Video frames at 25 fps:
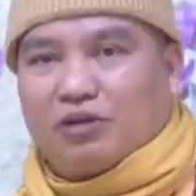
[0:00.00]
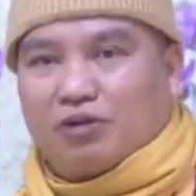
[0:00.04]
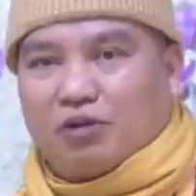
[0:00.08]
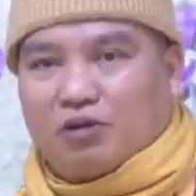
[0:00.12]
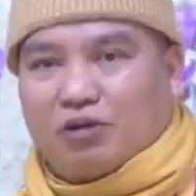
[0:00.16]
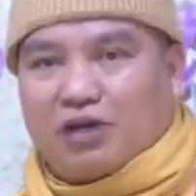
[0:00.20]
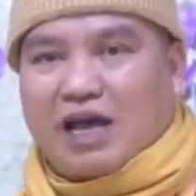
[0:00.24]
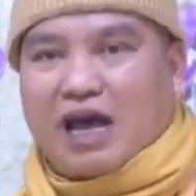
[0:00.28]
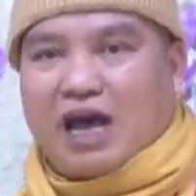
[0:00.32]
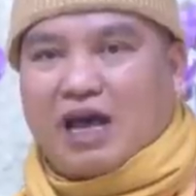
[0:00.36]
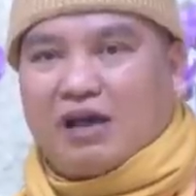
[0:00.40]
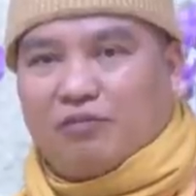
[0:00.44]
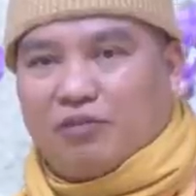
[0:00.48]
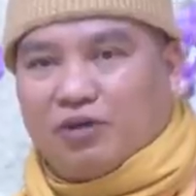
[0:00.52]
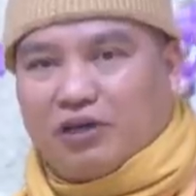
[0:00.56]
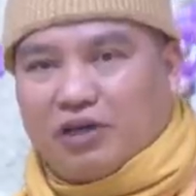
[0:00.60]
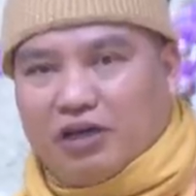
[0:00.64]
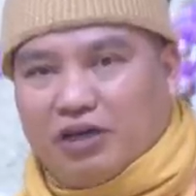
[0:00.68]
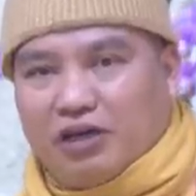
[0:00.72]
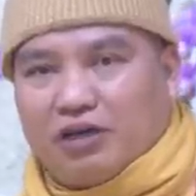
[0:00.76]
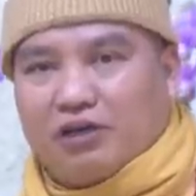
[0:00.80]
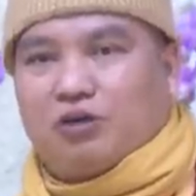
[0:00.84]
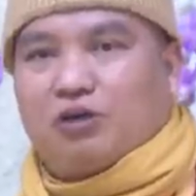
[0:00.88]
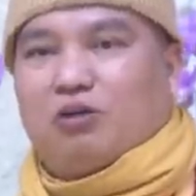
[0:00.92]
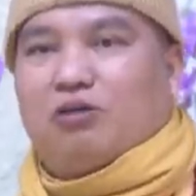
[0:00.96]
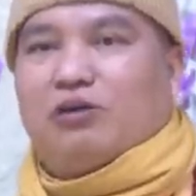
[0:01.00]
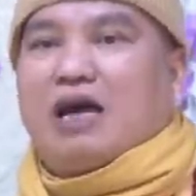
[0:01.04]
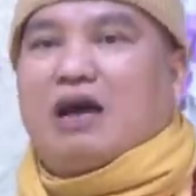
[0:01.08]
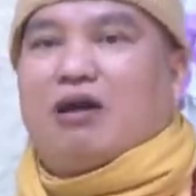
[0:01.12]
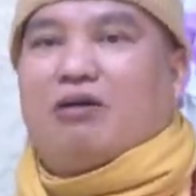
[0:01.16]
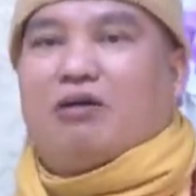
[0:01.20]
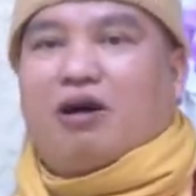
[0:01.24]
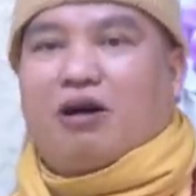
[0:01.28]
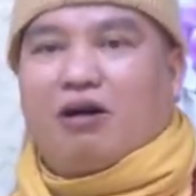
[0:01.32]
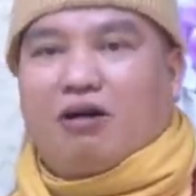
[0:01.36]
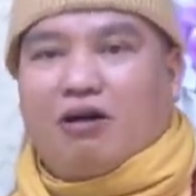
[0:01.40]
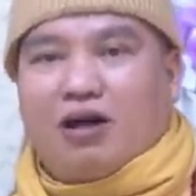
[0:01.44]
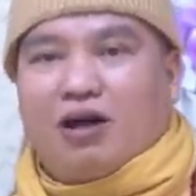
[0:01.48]
chỗ khác một người chỗ nào
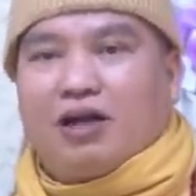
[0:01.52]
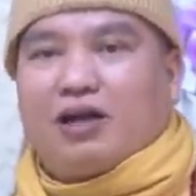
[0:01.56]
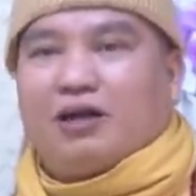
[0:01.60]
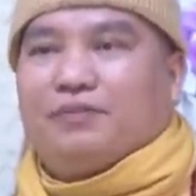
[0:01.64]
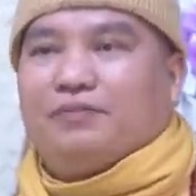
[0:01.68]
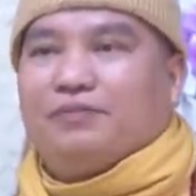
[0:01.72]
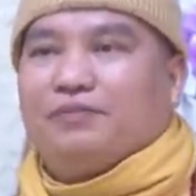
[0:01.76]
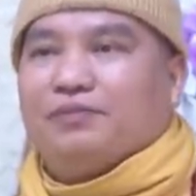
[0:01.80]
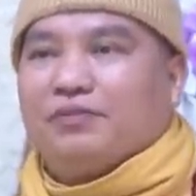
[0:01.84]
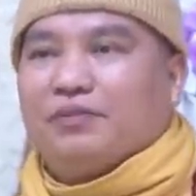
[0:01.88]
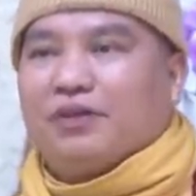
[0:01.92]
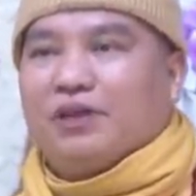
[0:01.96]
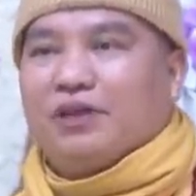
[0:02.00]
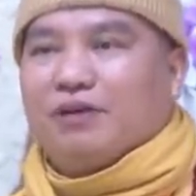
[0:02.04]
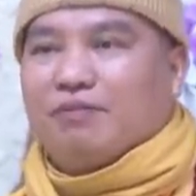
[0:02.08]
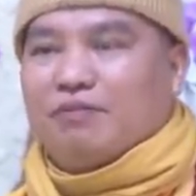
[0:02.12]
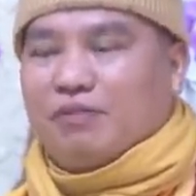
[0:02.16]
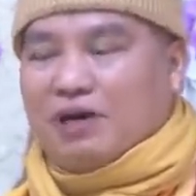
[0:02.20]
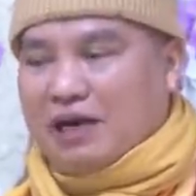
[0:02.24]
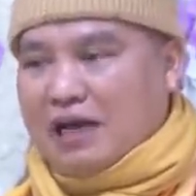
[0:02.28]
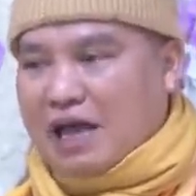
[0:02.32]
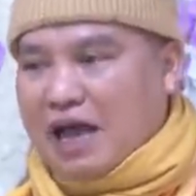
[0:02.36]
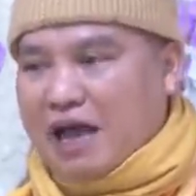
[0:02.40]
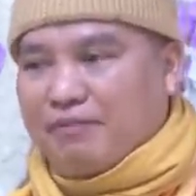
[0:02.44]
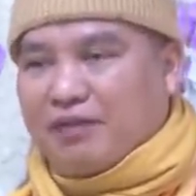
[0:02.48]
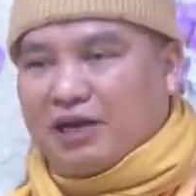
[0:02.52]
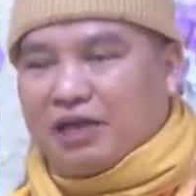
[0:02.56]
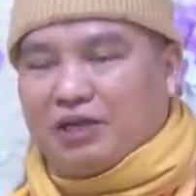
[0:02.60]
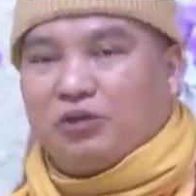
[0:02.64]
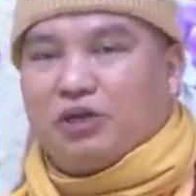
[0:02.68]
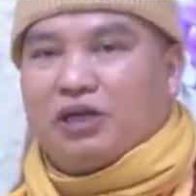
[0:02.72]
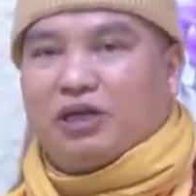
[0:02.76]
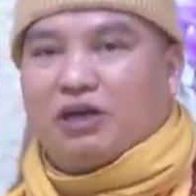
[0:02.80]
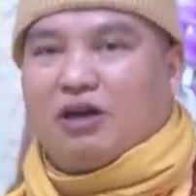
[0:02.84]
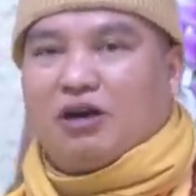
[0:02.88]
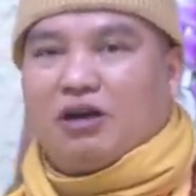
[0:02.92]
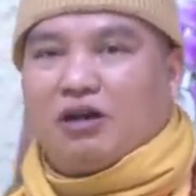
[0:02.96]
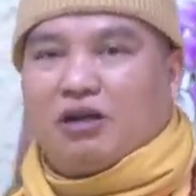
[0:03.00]
đó mà làm cái
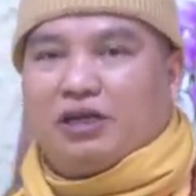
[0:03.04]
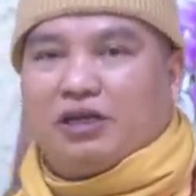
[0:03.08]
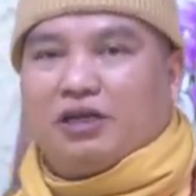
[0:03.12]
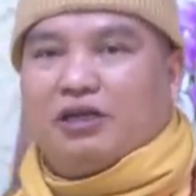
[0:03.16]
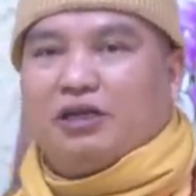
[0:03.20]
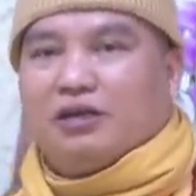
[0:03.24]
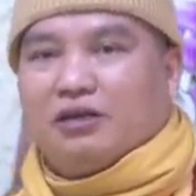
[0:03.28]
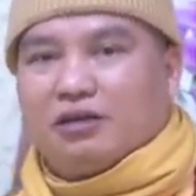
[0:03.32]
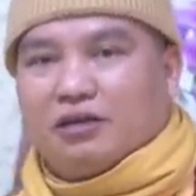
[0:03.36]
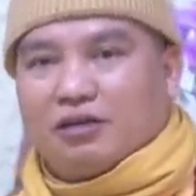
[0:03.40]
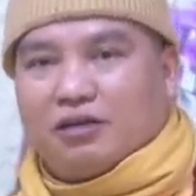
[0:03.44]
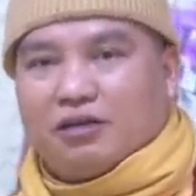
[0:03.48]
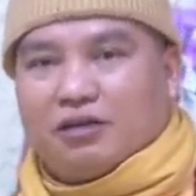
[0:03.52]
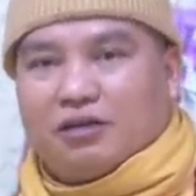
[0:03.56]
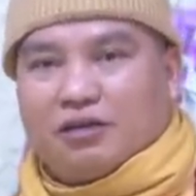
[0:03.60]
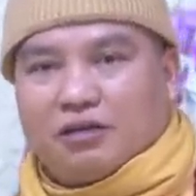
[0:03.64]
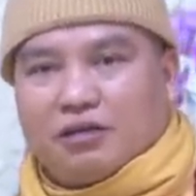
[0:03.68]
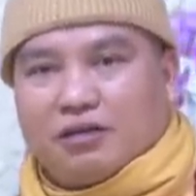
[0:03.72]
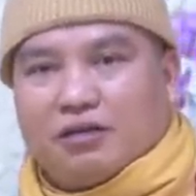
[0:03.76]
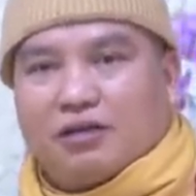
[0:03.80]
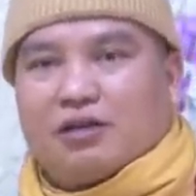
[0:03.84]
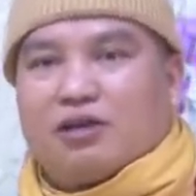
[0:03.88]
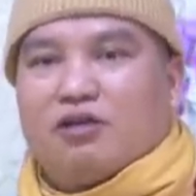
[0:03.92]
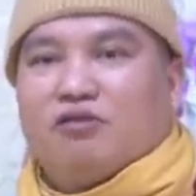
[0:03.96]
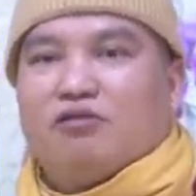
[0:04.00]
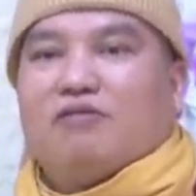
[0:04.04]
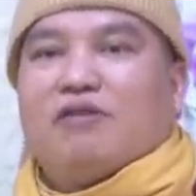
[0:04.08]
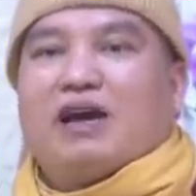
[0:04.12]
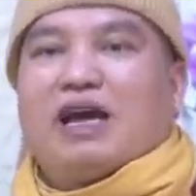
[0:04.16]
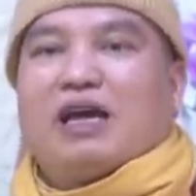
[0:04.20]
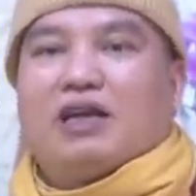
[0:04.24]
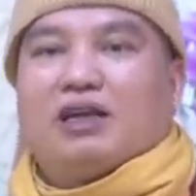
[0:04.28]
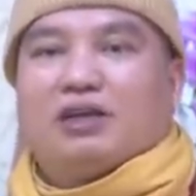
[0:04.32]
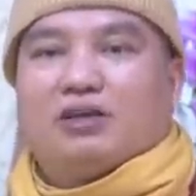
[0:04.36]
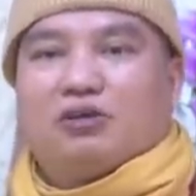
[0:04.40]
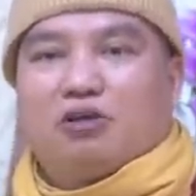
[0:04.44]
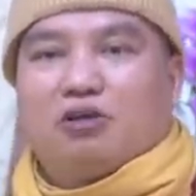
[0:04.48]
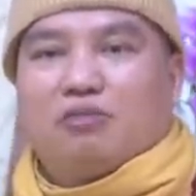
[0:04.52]
chuyện đó thì không phải
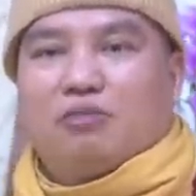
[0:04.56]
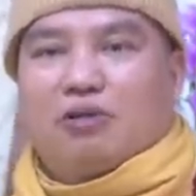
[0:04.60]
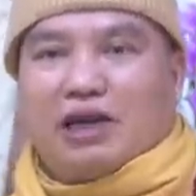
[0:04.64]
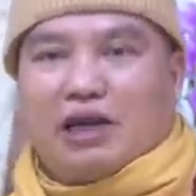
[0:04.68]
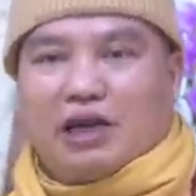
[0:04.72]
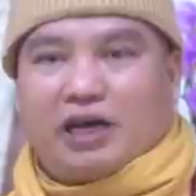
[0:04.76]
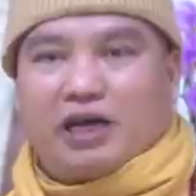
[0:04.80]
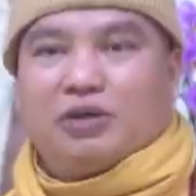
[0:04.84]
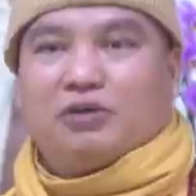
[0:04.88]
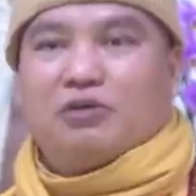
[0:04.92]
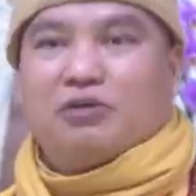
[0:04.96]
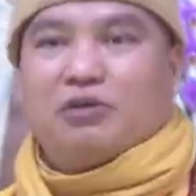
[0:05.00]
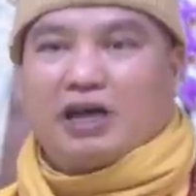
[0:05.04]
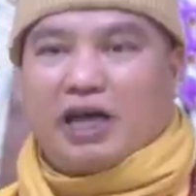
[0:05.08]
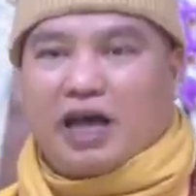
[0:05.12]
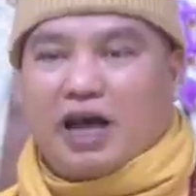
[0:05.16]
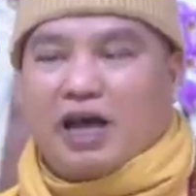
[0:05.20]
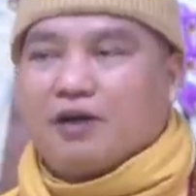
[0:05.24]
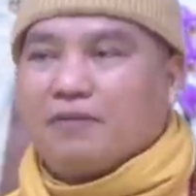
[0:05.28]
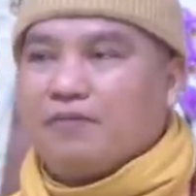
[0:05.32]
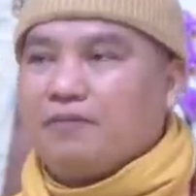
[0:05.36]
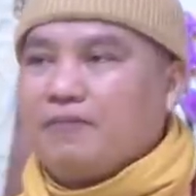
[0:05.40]
là tôi mà là cái chỗ khác